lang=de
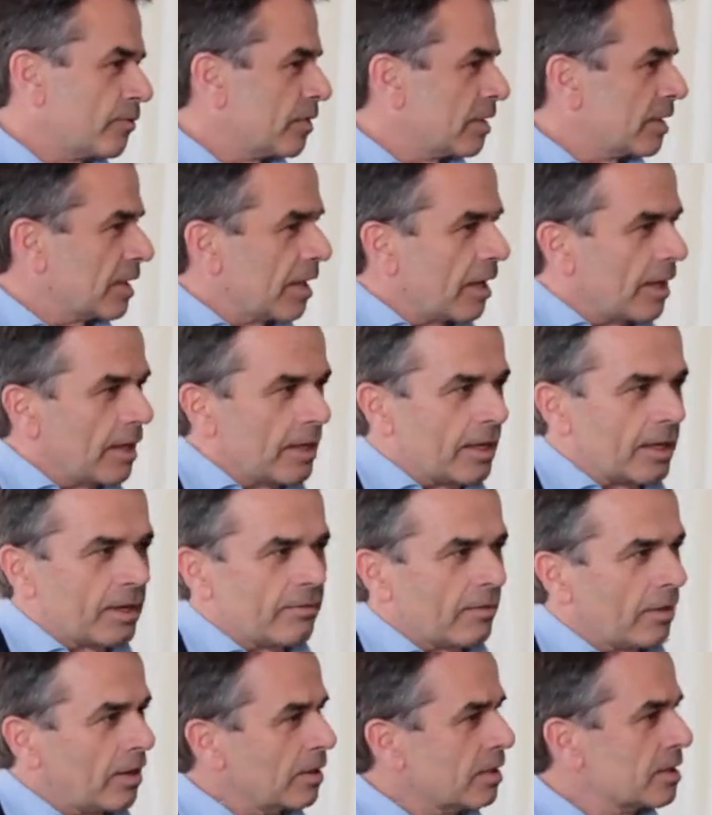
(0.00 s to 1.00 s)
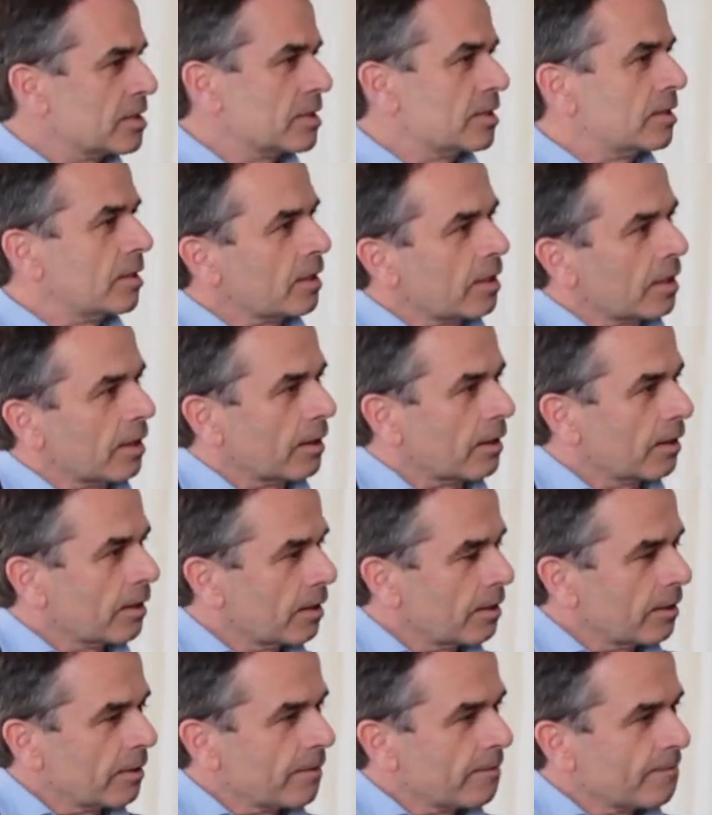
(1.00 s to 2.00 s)
Verträge, all diese Dinge,
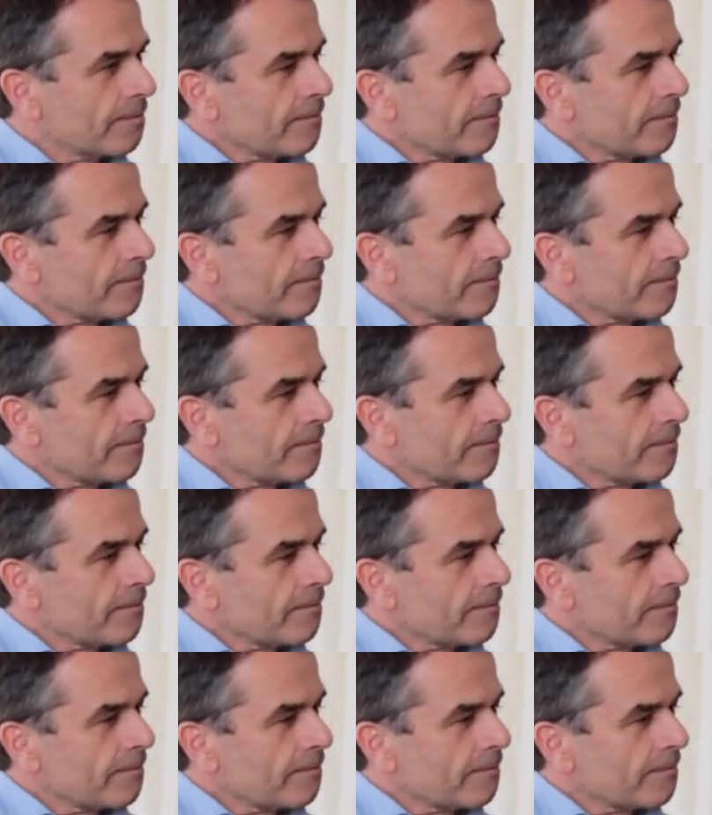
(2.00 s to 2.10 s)
ja,